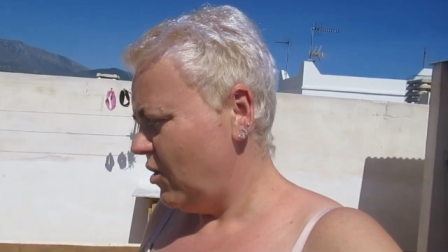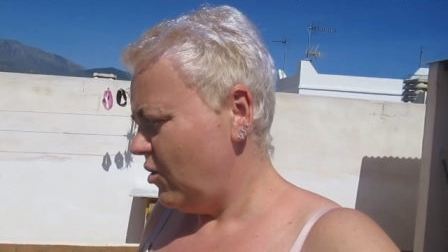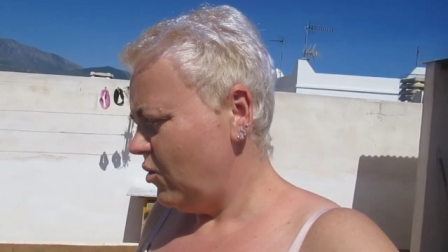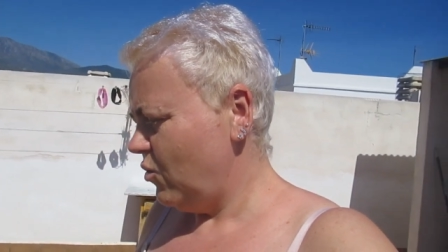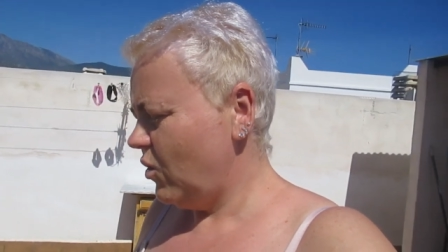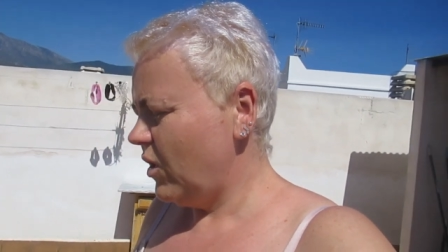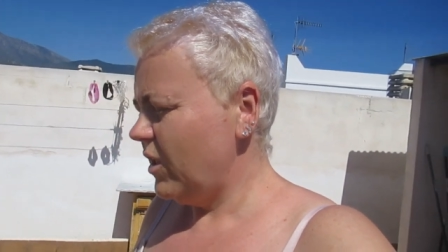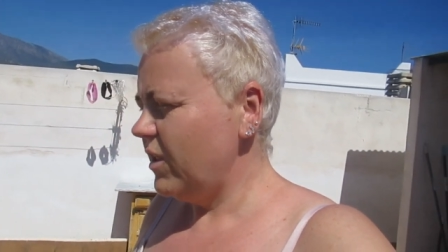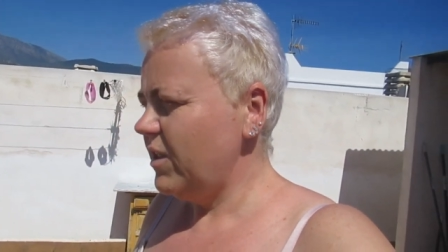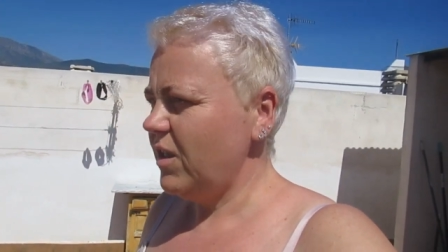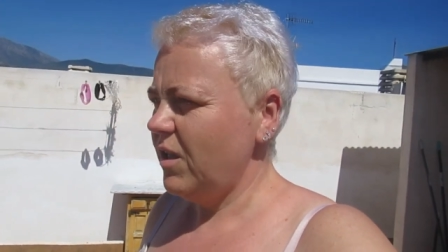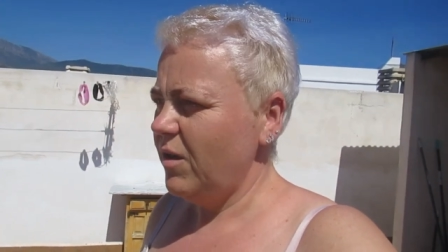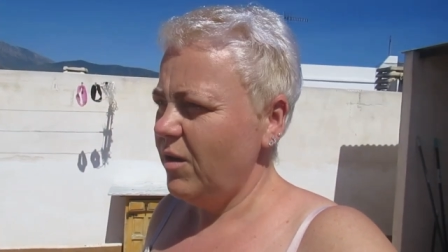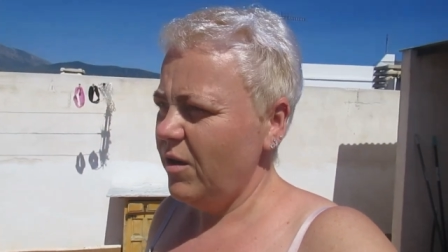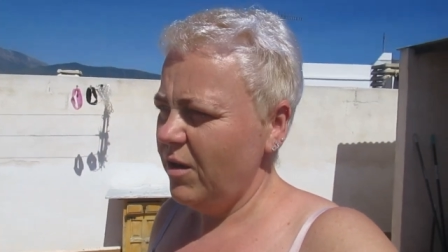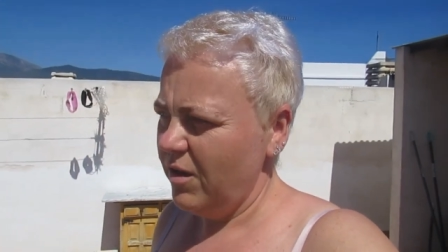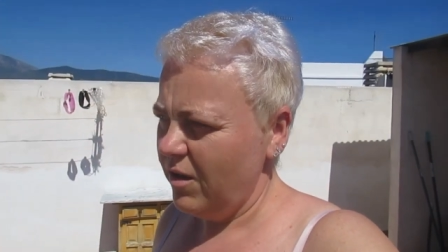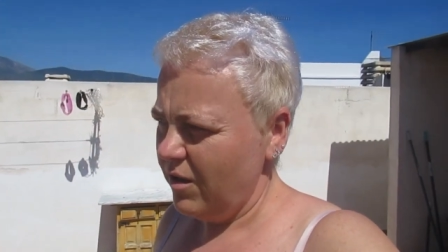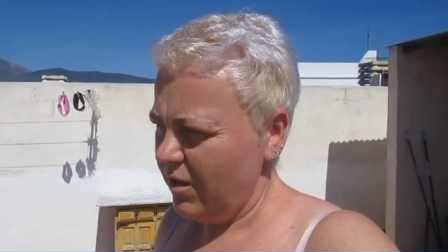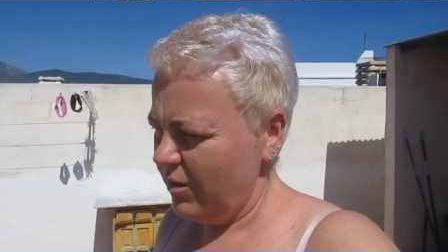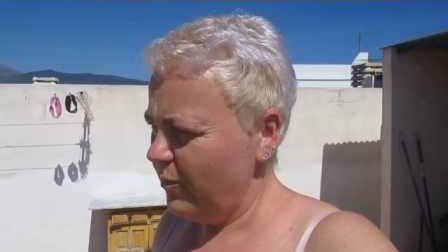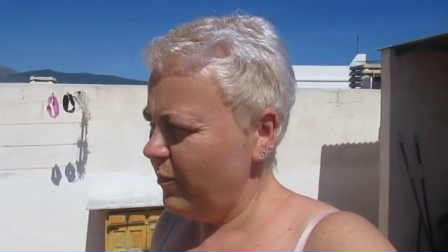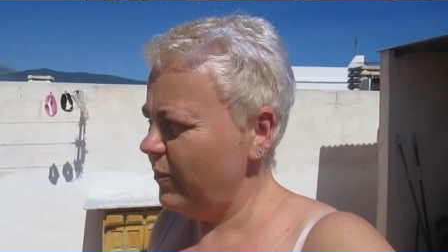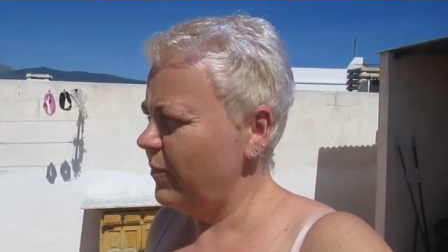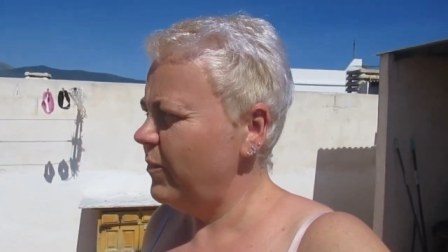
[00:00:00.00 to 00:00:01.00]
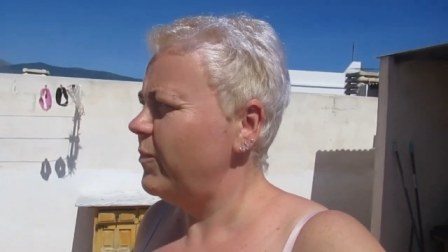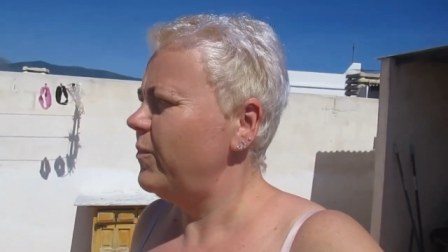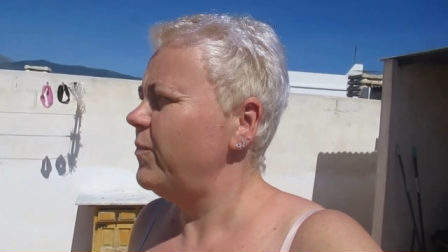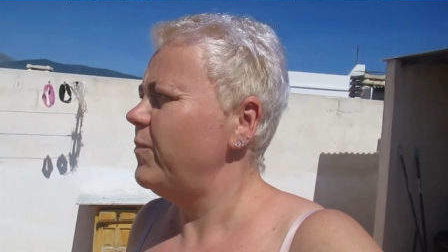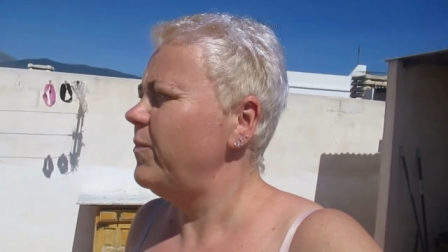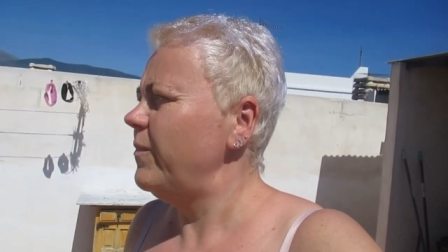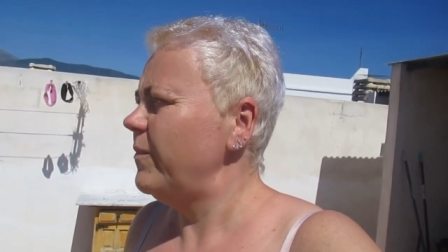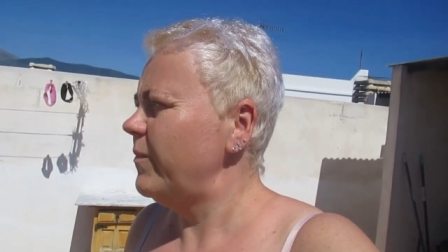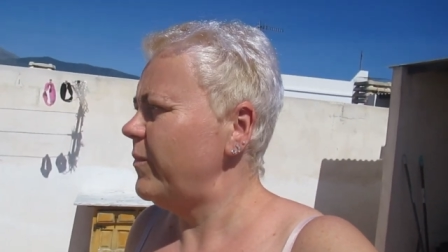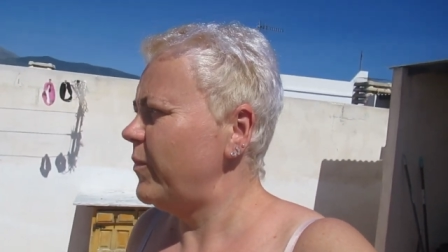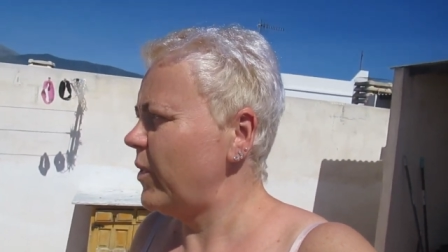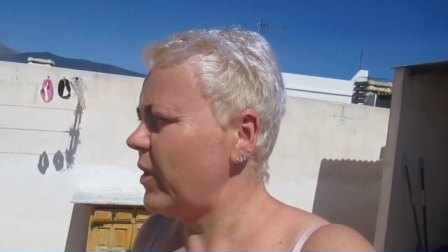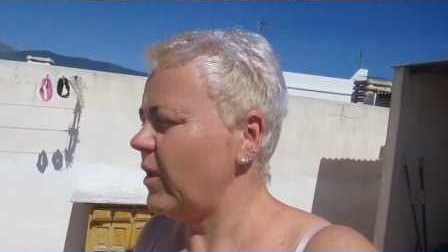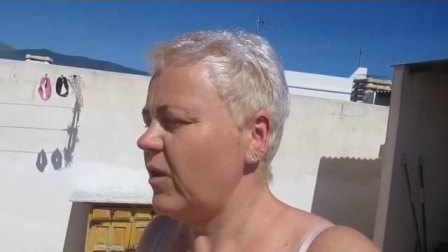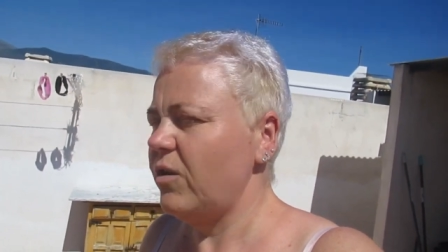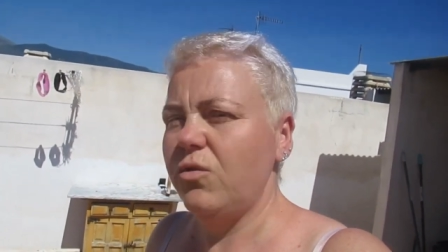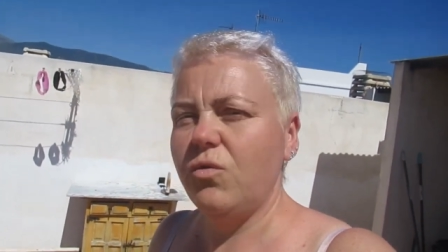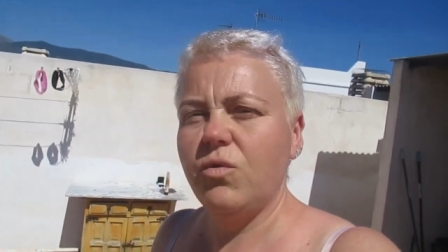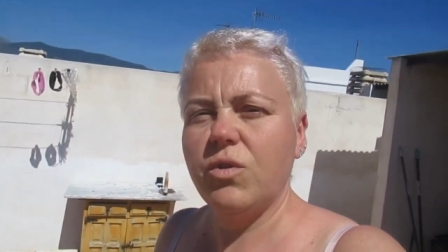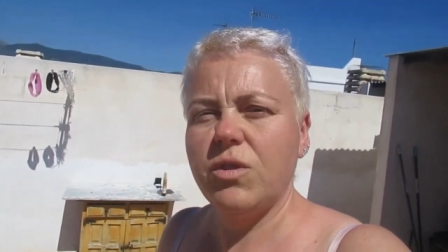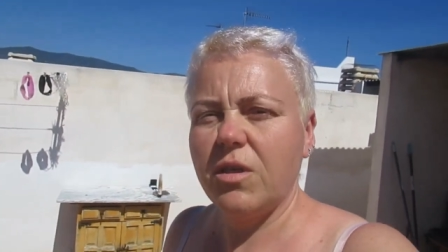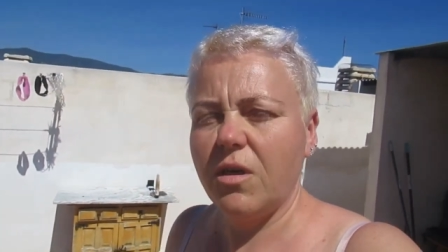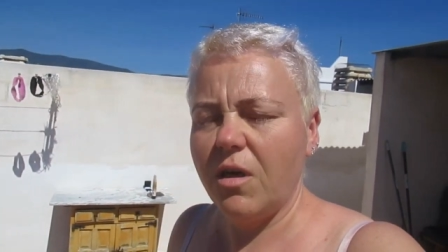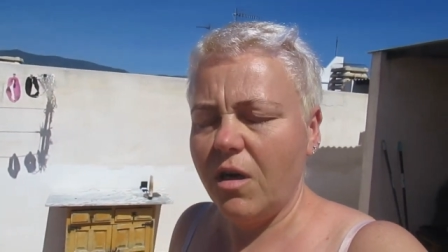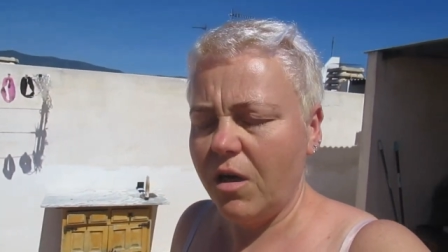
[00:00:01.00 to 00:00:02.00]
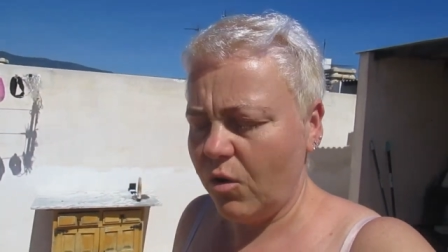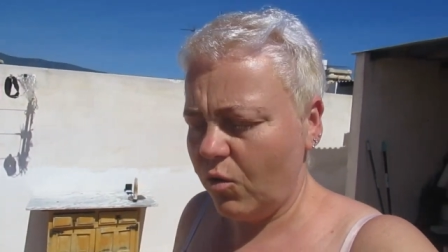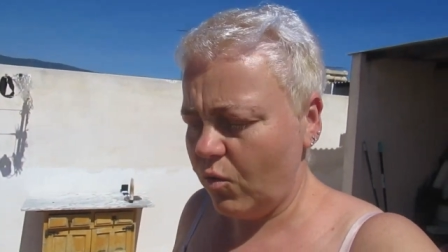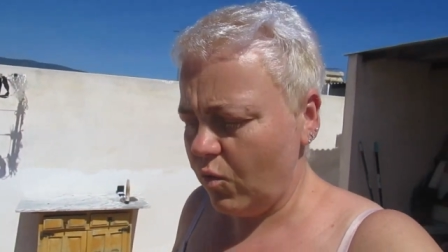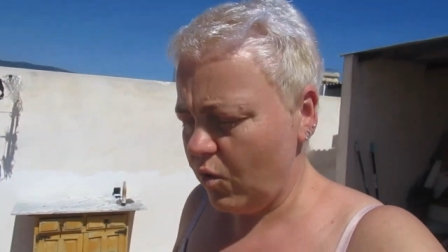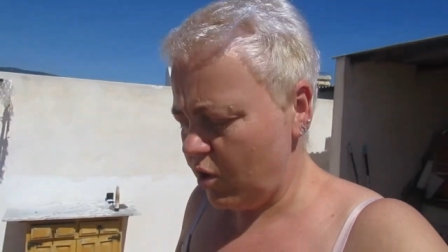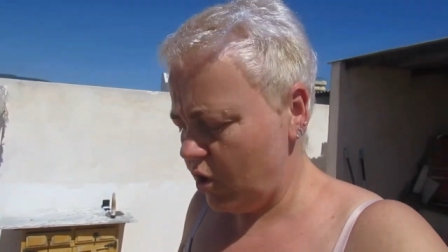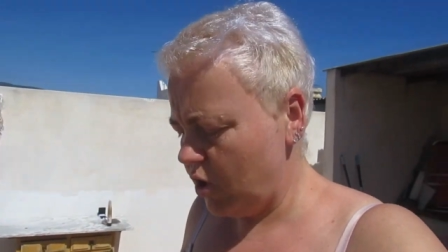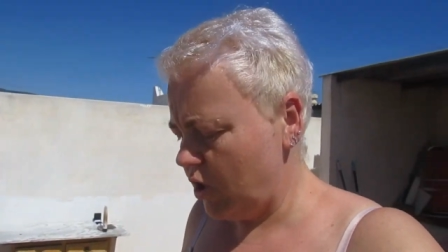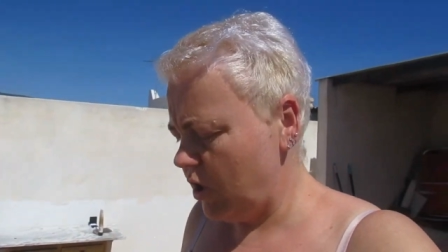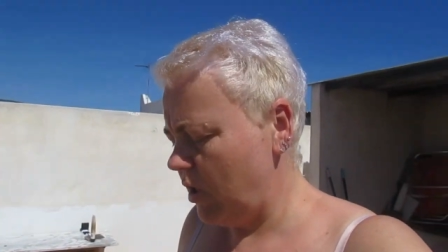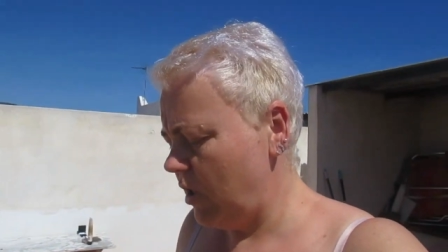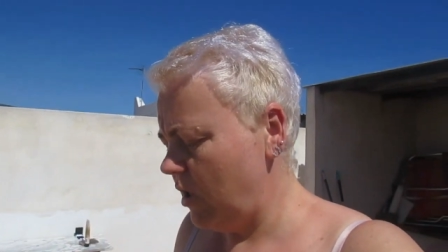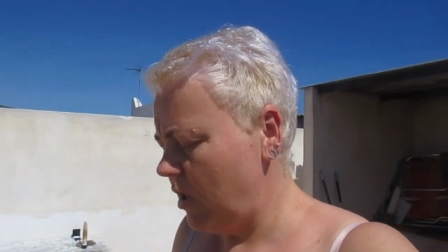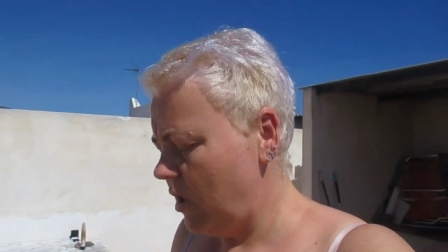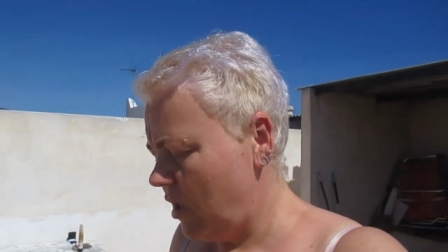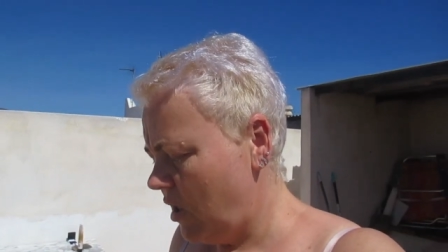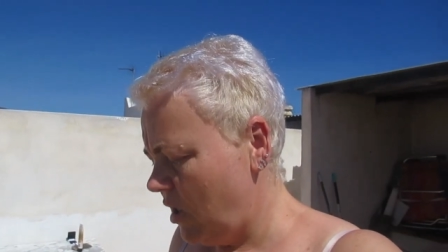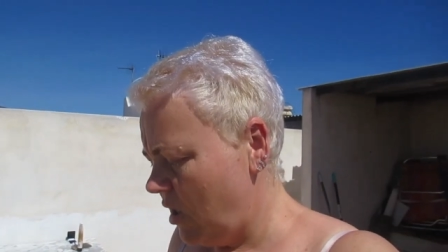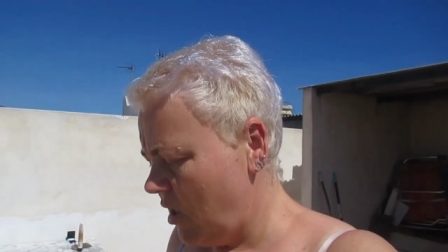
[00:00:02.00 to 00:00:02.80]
Ну, хотя прогноз хороший.